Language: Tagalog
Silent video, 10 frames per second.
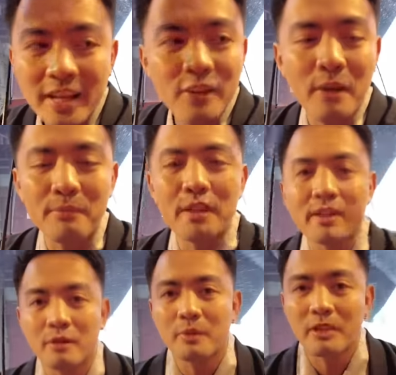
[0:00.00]
Ako, I'm
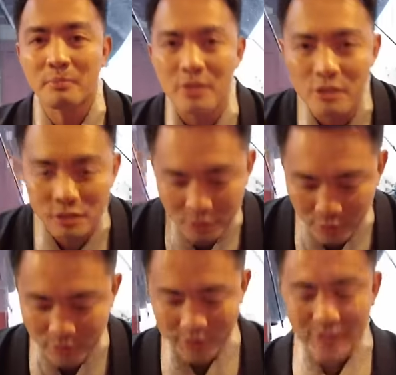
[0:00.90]
done na with my
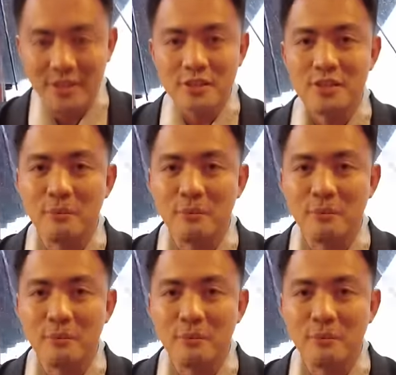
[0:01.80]
shoot. So,